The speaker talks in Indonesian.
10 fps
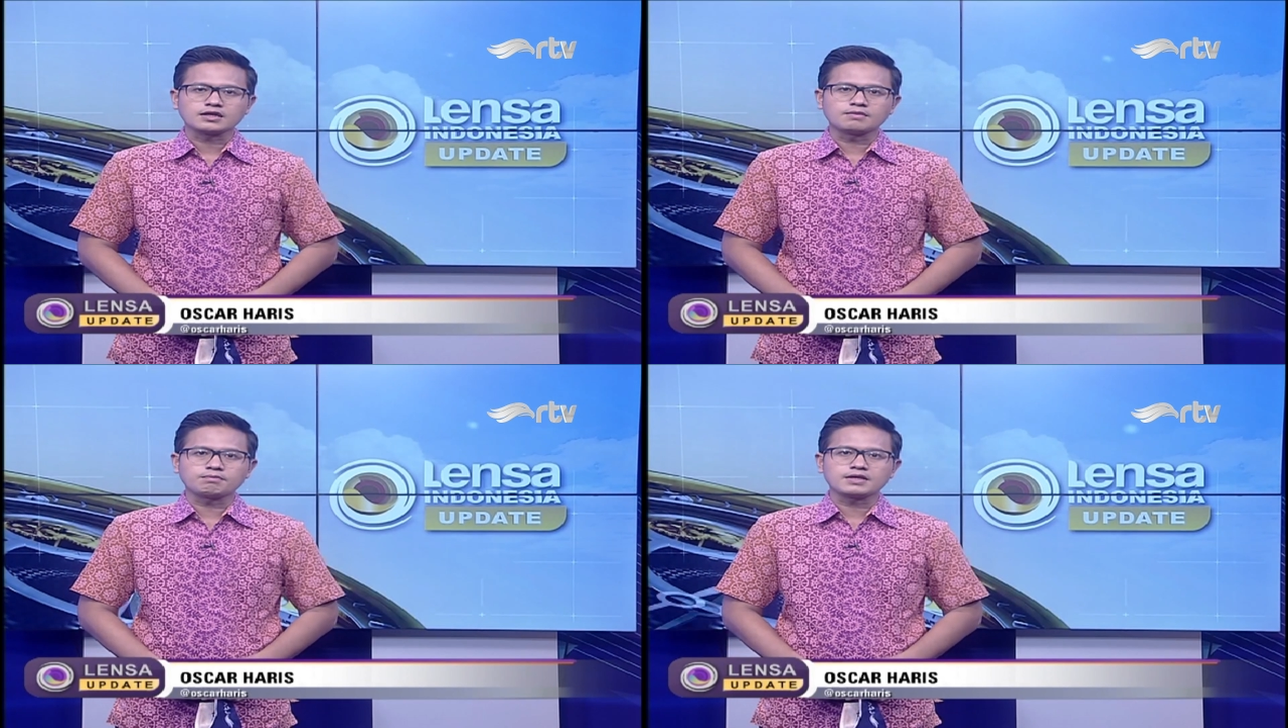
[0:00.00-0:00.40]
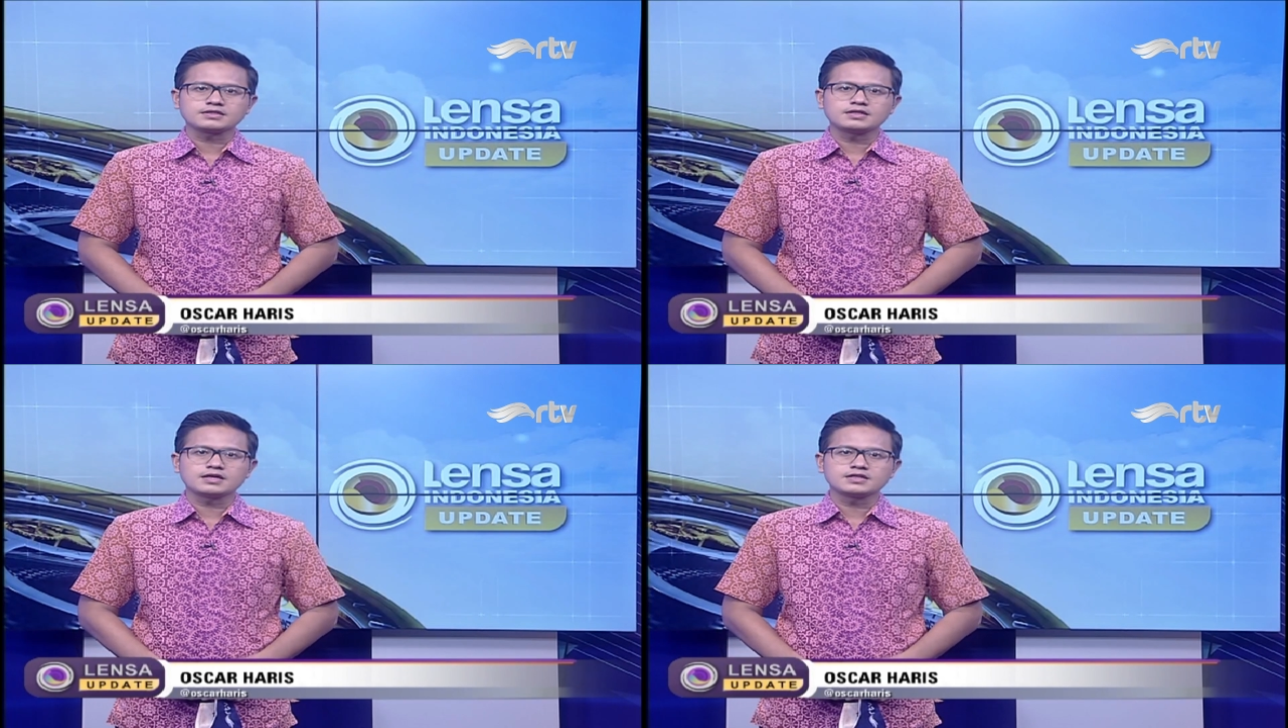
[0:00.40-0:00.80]
dan
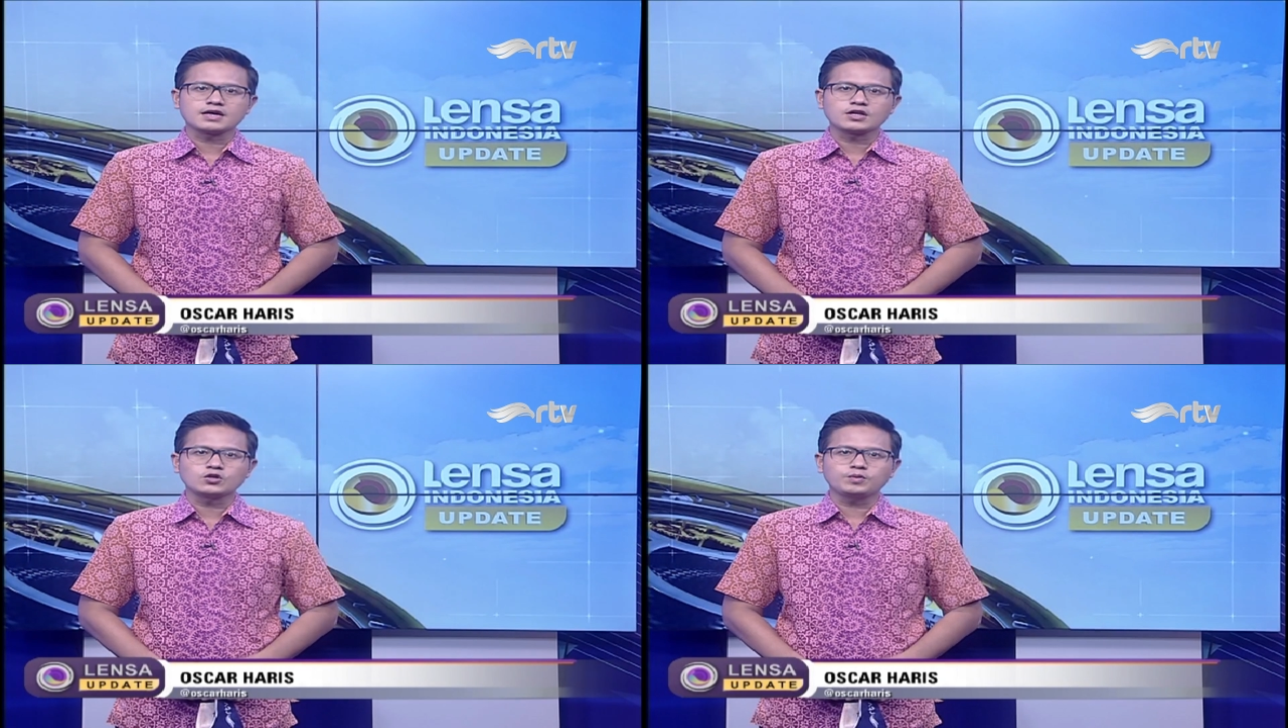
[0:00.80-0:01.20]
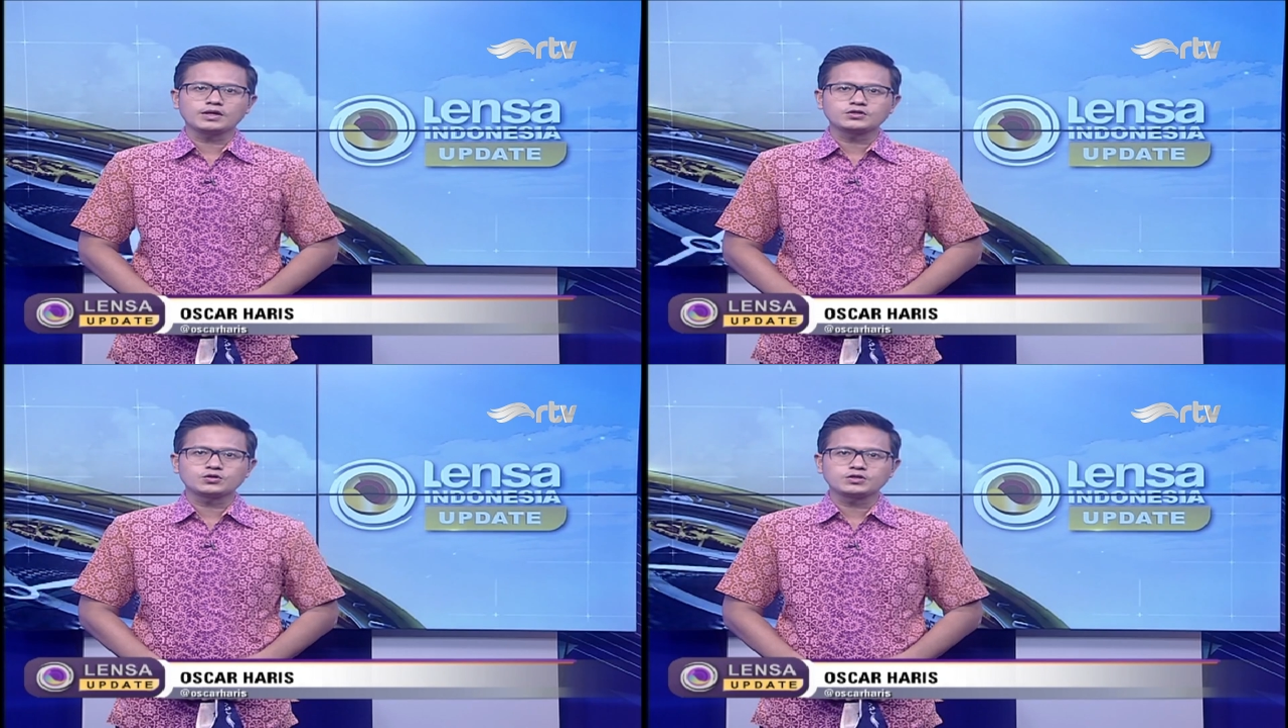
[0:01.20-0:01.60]
pastinya jangan
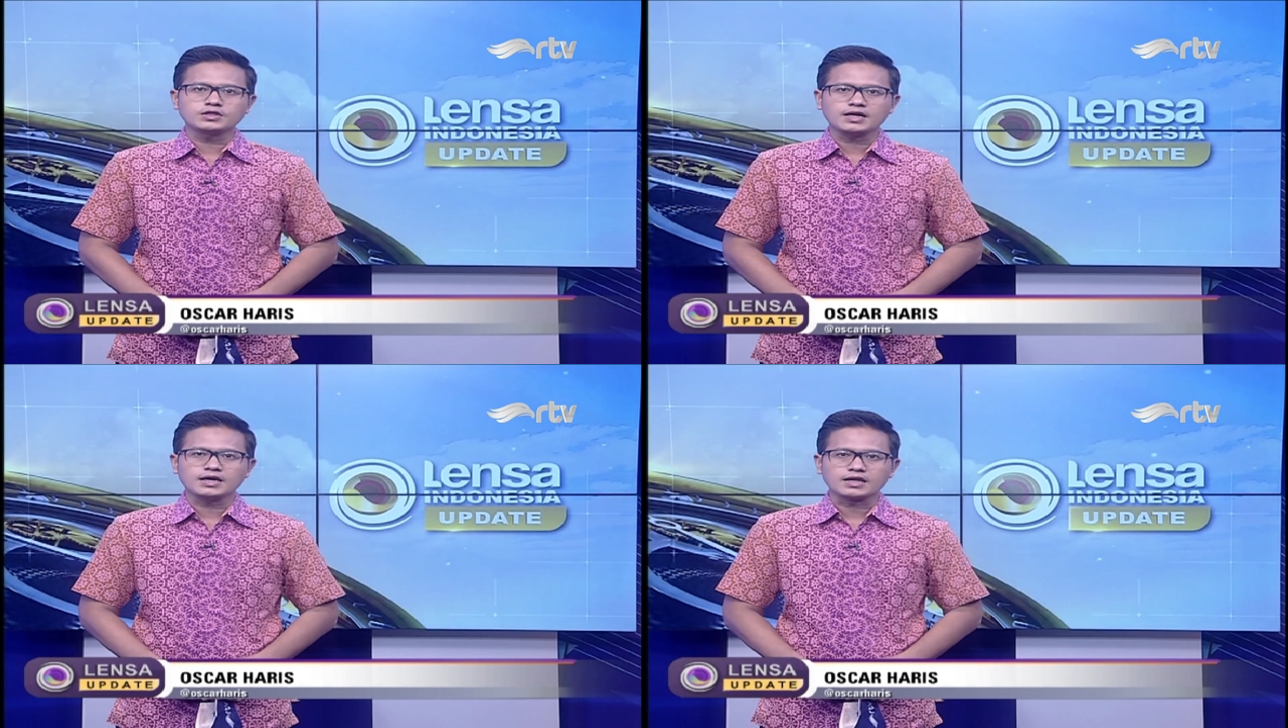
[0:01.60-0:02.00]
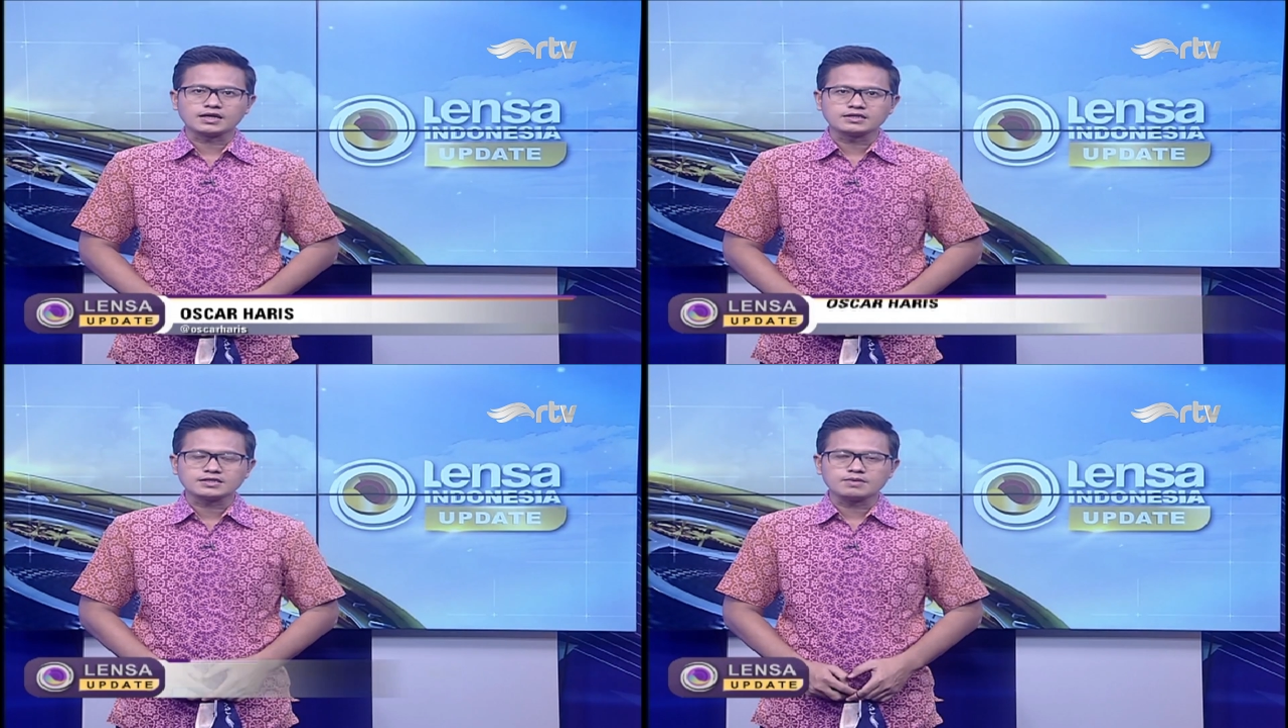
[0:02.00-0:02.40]
lupa cuci tangan
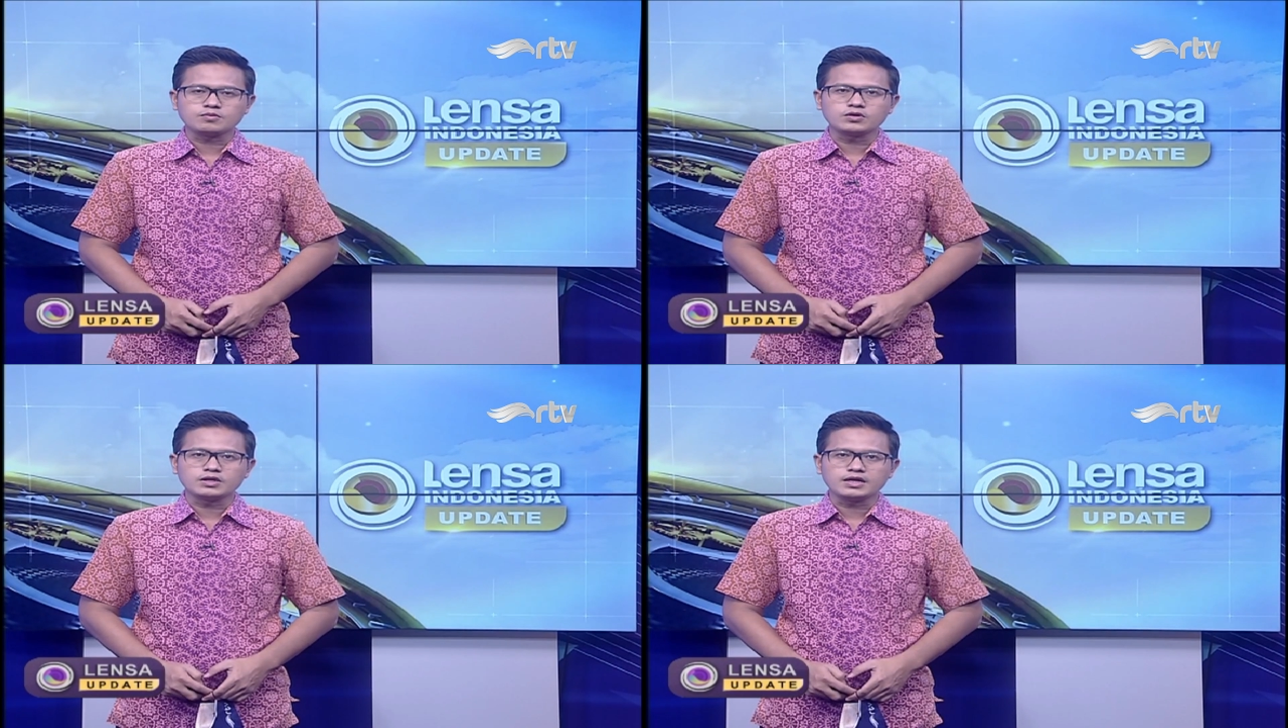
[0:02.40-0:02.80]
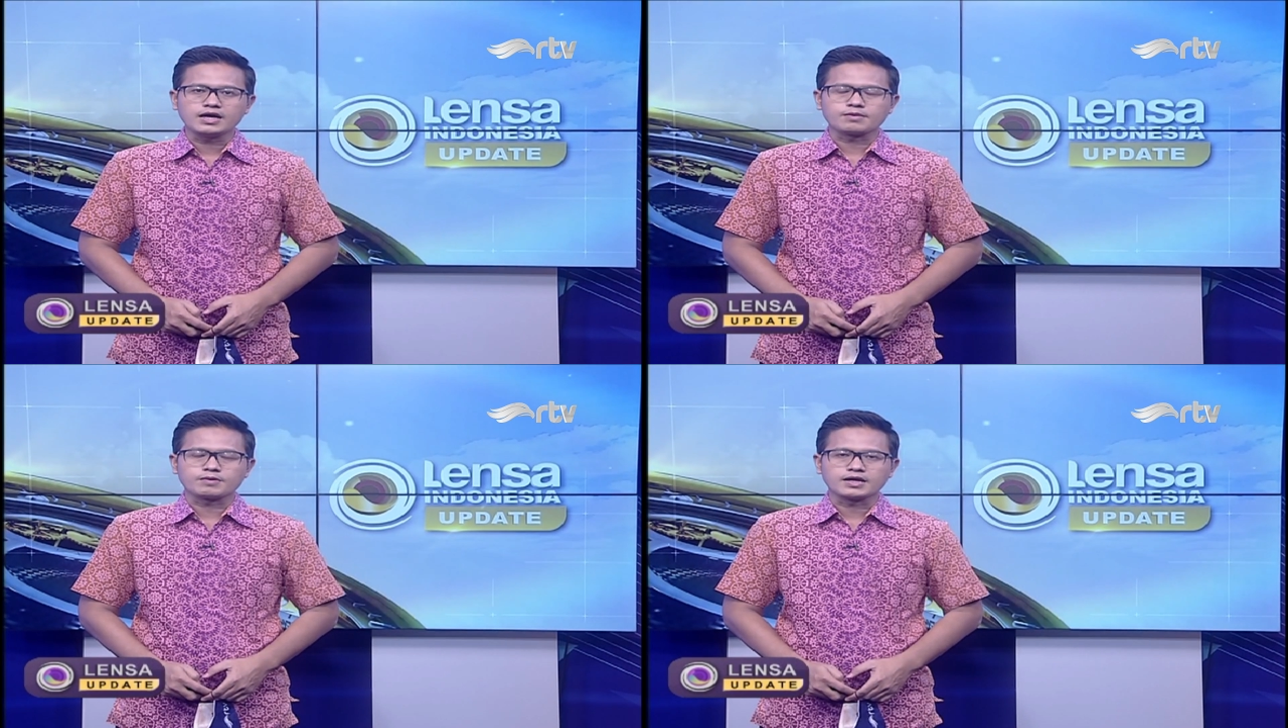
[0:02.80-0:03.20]
dengan sabun di
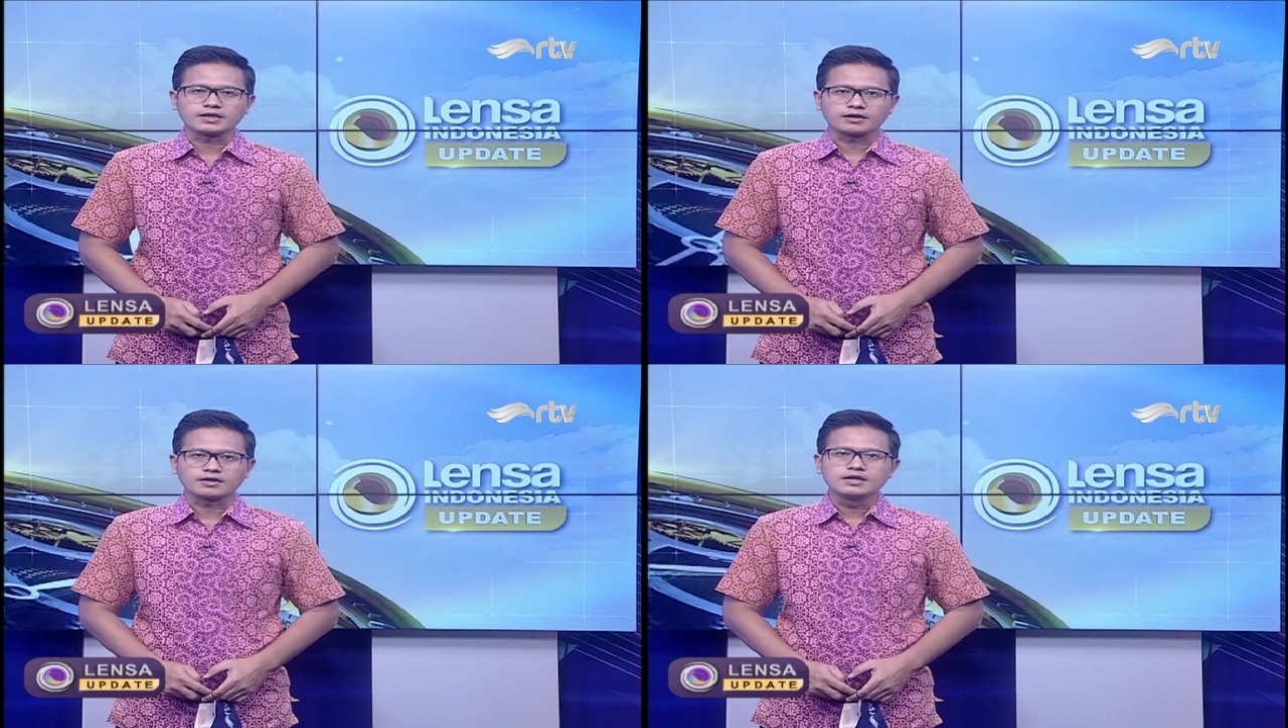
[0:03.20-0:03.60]
air mengalir.